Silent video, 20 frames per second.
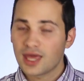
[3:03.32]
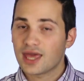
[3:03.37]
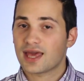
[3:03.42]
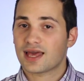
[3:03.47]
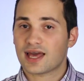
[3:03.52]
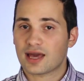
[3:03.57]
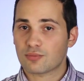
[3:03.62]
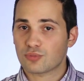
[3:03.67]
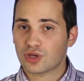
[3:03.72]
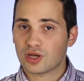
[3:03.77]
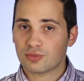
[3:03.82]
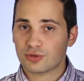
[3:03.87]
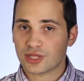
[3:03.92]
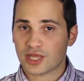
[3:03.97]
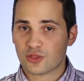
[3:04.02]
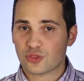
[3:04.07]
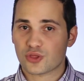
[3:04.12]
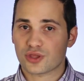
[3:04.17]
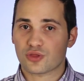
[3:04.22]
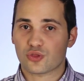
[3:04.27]
e cambio la
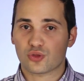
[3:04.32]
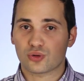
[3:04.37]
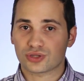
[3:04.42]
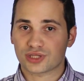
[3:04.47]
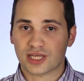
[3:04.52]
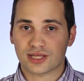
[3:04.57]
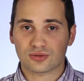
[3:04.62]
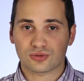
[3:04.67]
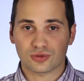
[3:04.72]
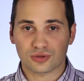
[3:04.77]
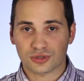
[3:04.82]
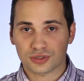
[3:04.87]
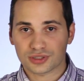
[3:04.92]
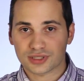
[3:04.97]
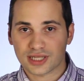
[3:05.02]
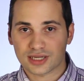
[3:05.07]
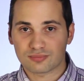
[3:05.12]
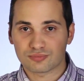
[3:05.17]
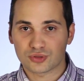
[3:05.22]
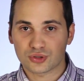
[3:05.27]
potenza soltanto
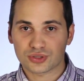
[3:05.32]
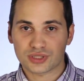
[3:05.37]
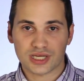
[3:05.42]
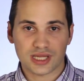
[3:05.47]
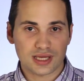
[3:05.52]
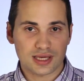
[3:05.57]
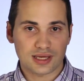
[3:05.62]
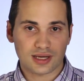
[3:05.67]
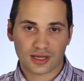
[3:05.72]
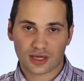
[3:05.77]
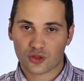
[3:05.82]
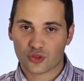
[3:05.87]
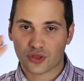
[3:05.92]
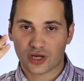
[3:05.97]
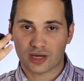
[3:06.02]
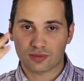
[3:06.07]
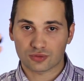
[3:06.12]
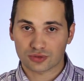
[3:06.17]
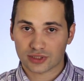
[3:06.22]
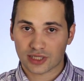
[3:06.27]
dal mio trigger che
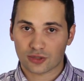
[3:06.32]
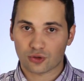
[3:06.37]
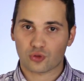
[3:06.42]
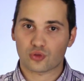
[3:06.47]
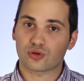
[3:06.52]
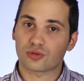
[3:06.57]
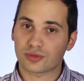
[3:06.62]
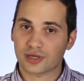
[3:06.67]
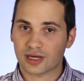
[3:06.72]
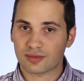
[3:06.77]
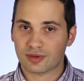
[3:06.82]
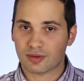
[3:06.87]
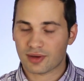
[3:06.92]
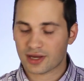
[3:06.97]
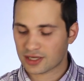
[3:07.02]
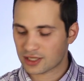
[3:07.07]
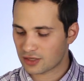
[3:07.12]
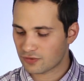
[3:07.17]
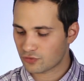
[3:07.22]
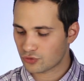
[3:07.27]
sarà montato sopra la mia
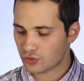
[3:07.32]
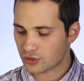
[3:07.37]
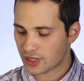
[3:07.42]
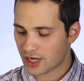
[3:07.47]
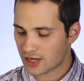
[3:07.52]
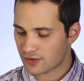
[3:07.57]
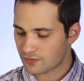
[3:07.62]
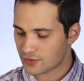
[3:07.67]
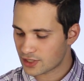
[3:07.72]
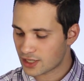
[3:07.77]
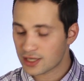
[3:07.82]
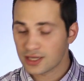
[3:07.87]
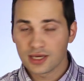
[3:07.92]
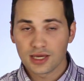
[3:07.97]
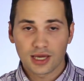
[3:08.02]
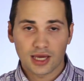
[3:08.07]
macchina fotografica